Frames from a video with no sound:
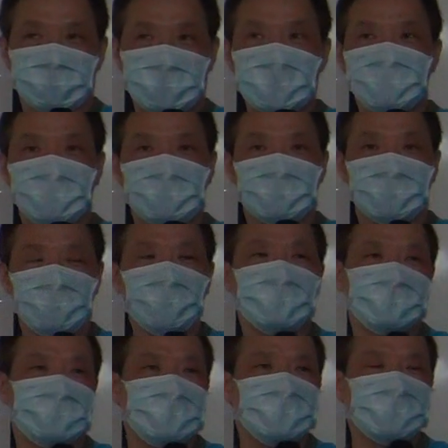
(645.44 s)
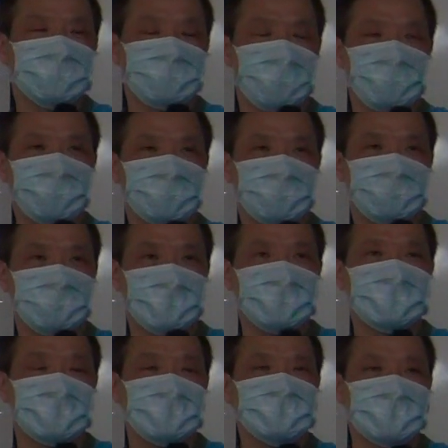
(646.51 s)
但是如果七个全部都是
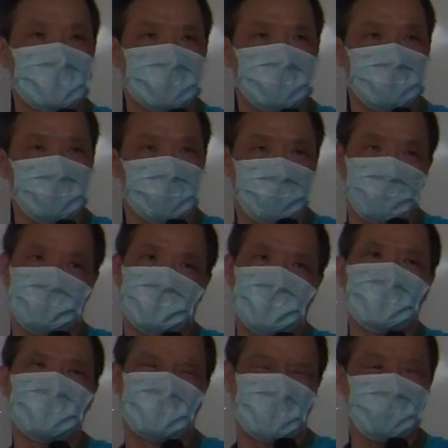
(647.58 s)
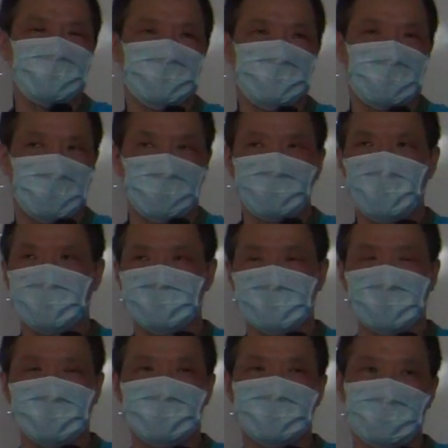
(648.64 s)
一个人讲的，我就加个三分就好，不要
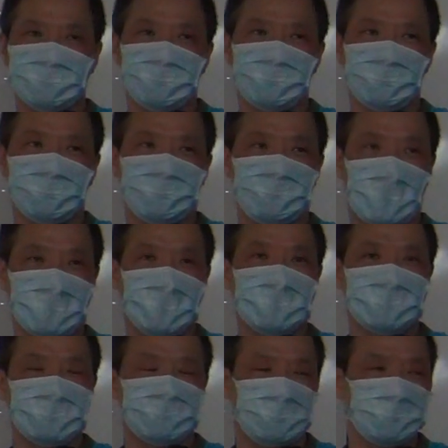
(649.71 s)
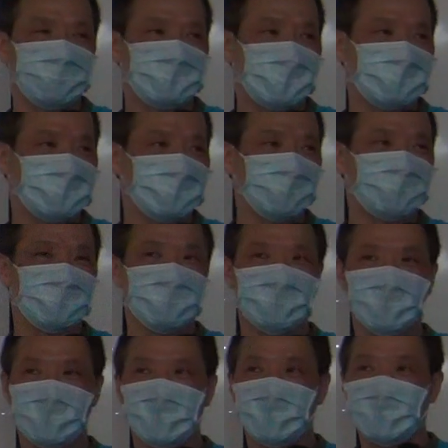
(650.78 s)
加一下就把那个人全部加七分，
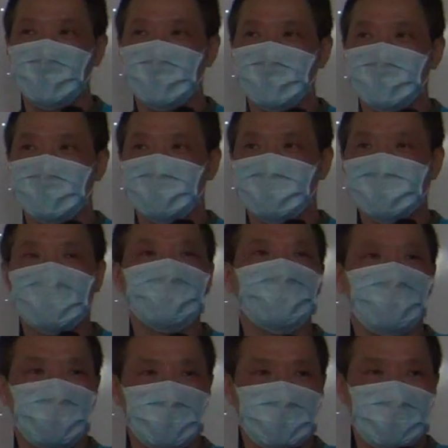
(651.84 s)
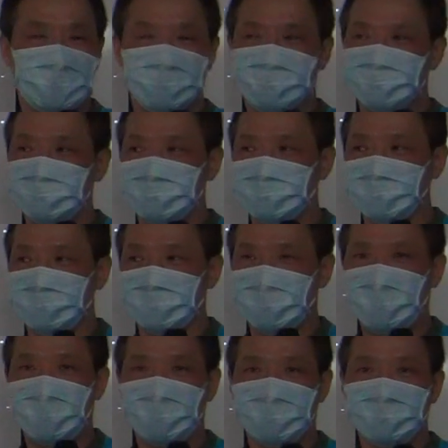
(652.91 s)
那太多了，
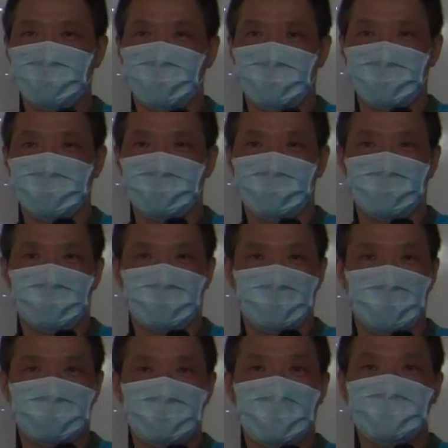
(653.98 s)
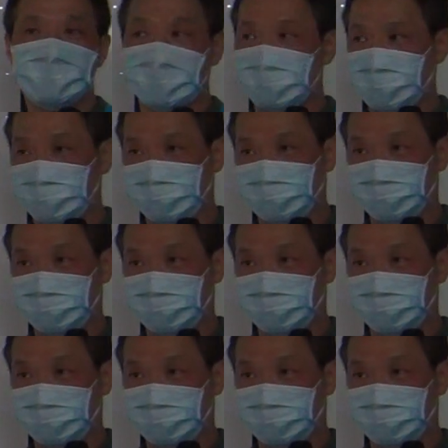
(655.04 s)
好，有谁要讲的？